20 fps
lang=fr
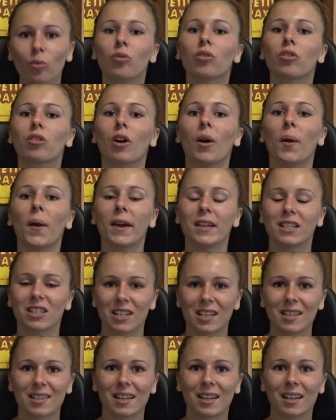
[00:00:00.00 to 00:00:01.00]
seule,
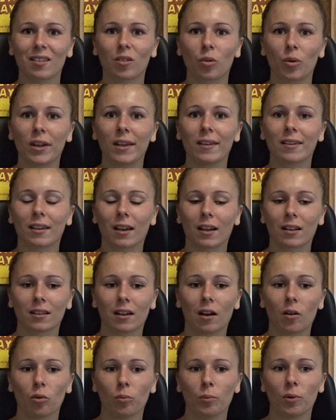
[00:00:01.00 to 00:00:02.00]
j'ai sélectionné
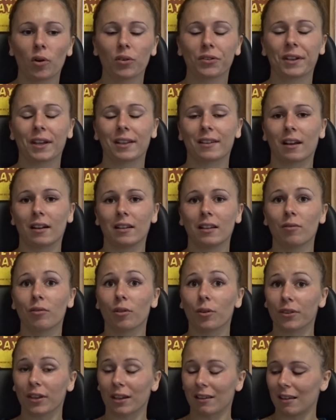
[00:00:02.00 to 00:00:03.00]
certains romans, certains
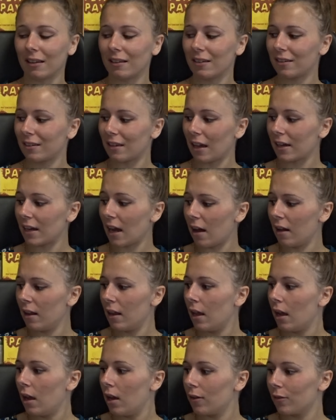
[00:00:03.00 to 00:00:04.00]
livres, certaines sagas
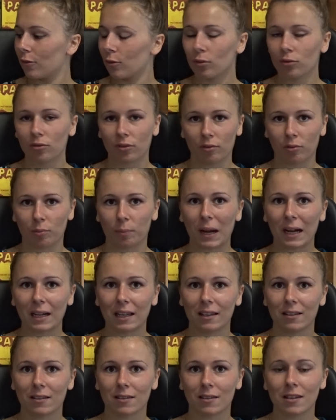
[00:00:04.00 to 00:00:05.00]
dont je vais vous
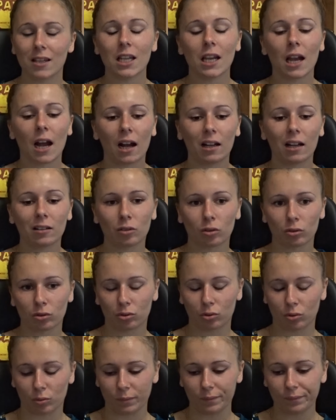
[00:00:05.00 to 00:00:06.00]
parler ici.
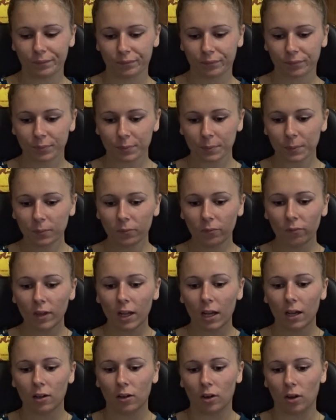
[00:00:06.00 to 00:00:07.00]
Attention,
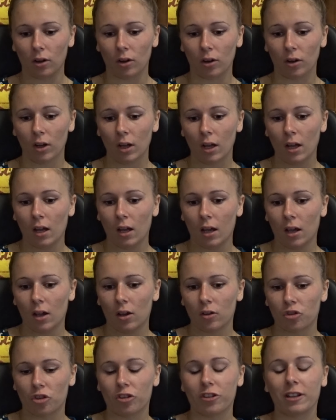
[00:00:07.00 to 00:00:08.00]
euh,
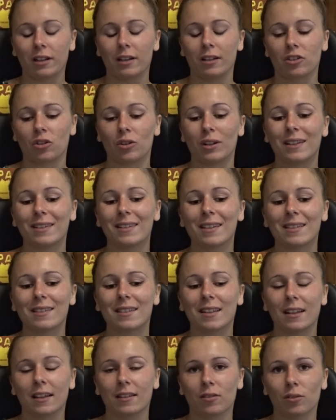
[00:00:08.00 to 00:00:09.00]
je, les ai
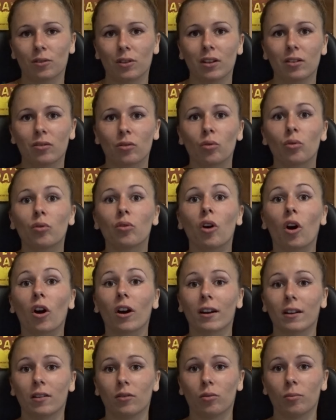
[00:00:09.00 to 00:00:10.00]
sélectionnés selon leur
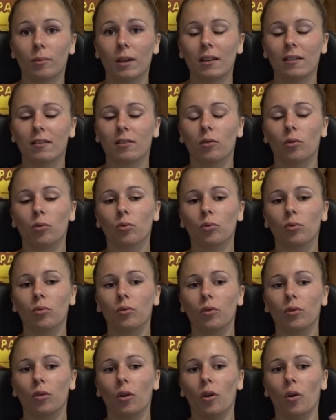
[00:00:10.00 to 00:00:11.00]
résumé, selon
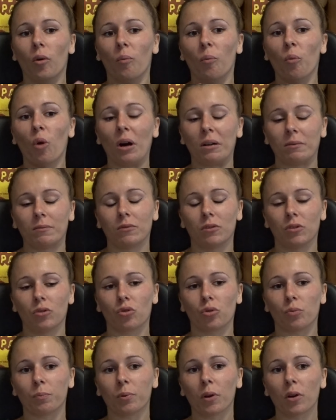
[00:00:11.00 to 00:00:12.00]
euh, moi.
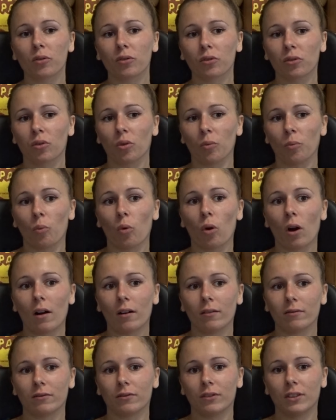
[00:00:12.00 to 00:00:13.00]
Je pense que
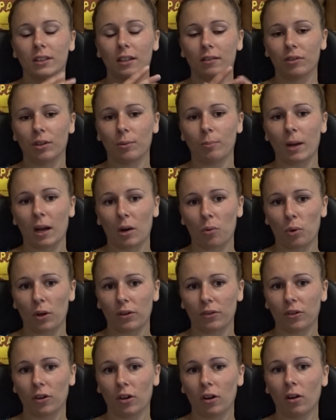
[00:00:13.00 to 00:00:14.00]
moi, vis-à-vis de
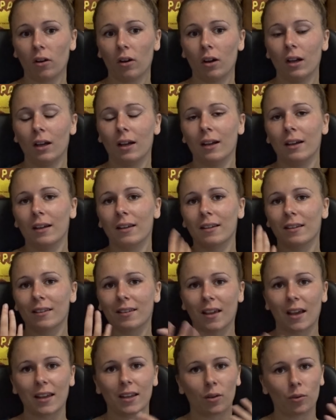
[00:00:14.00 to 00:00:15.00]
Blackwater,
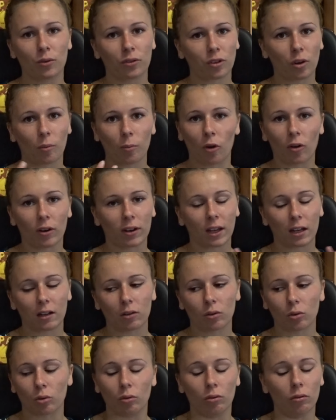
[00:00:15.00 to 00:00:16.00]
ça y ressemble en
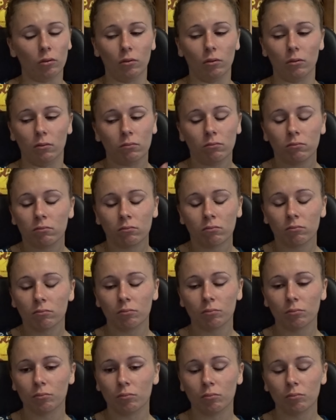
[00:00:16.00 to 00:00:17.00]
quelques,
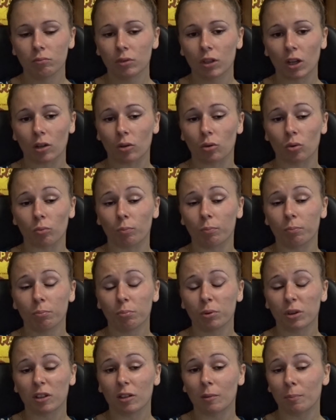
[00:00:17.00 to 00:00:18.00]
quelques
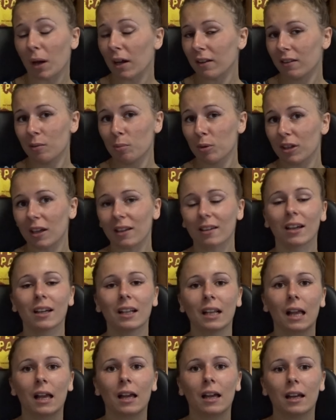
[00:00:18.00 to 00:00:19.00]
petites parties peut-être,
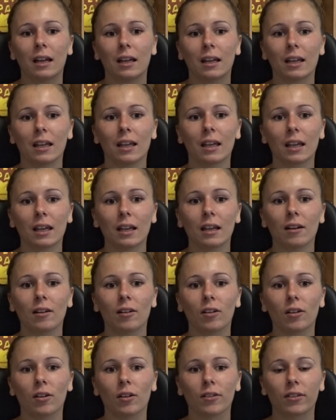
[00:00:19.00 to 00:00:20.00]
et
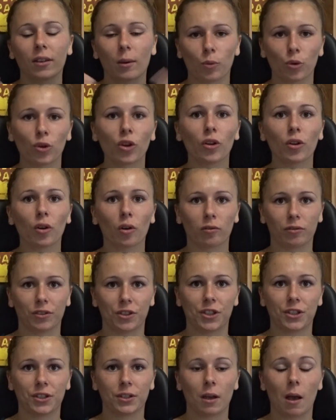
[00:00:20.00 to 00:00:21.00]
euh, ça me donne
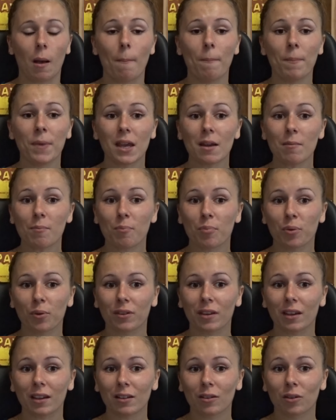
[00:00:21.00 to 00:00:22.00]
envie. Mais
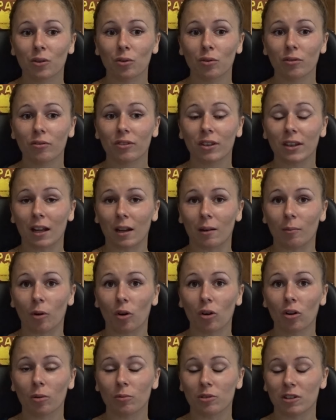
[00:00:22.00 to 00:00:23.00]
peut-être que
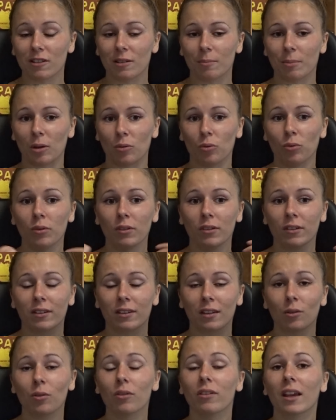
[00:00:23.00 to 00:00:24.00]
finalement, comme je les ai pas lus,
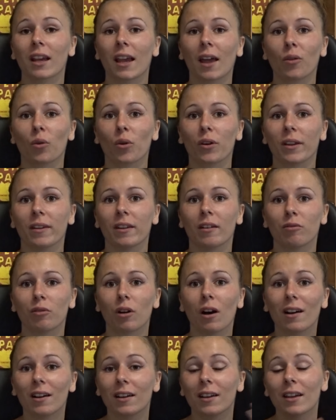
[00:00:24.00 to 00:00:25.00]
ces deux sagas n'ont rien à
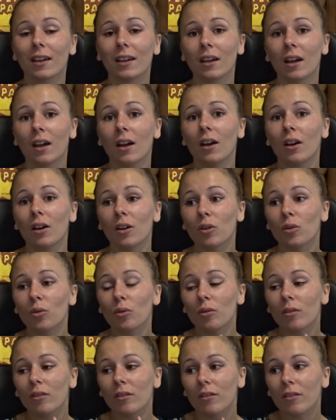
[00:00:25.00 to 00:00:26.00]
voir et
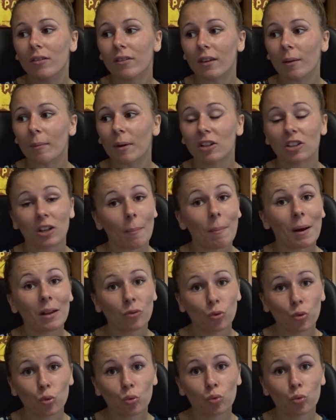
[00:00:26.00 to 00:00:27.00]
que ça marchera pas du tout.